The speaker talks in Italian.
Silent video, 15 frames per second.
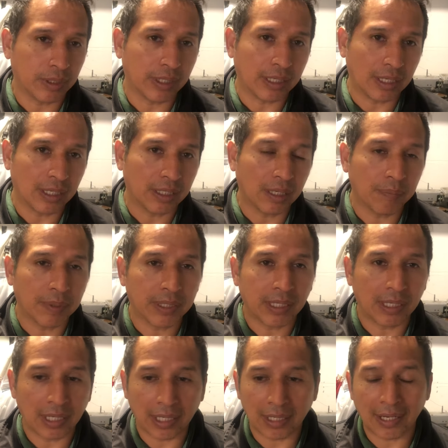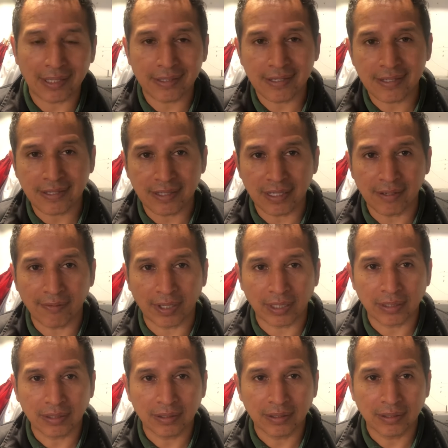in galera perché lei le assistiva.
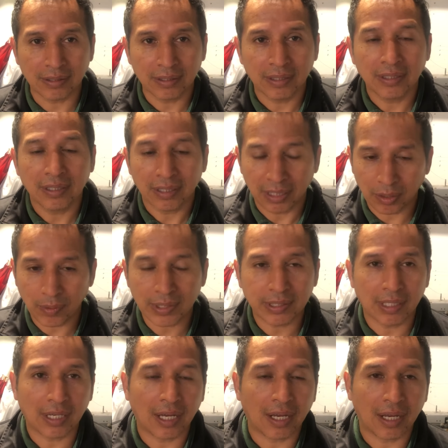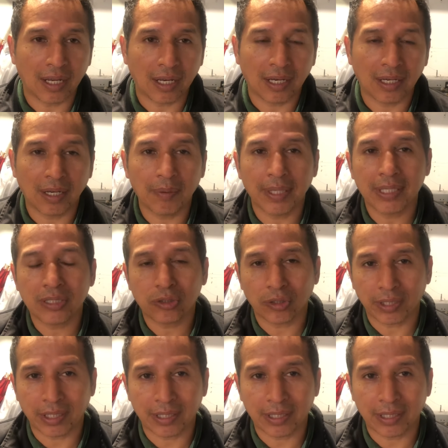E questa è la, la vera storia